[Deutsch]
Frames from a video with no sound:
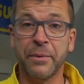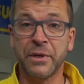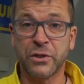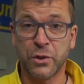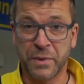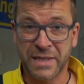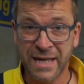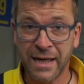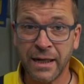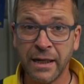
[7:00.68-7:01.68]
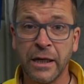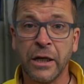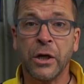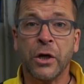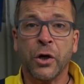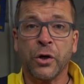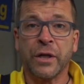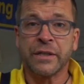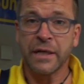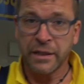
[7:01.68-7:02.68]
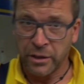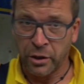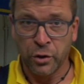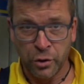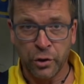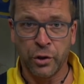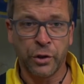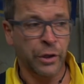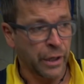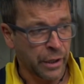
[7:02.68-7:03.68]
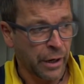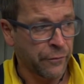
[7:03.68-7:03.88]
Arbeit nicht zu bezahlen. Und dann sagte dann äh, der